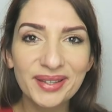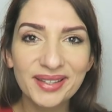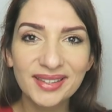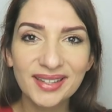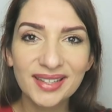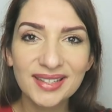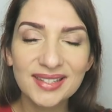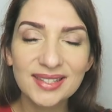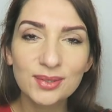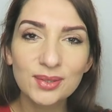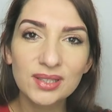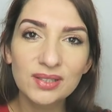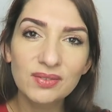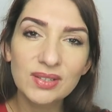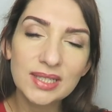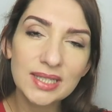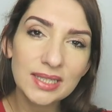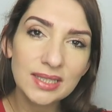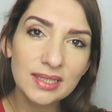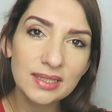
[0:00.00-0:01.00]
żeby te struny
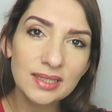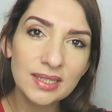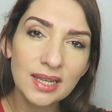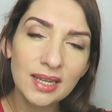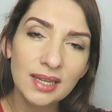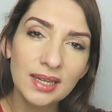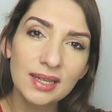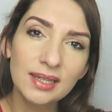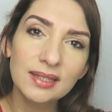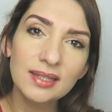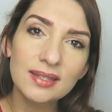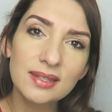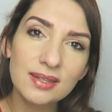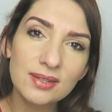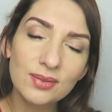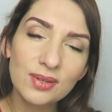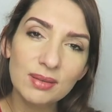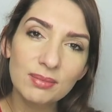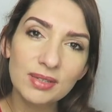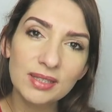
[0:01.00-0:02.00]
wyczyścić. Nie
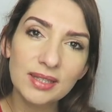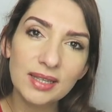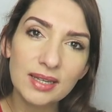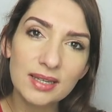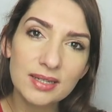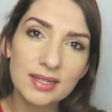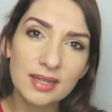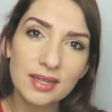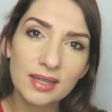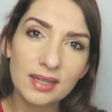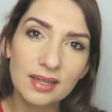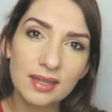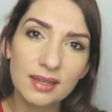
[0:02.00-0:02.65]
stosujemy także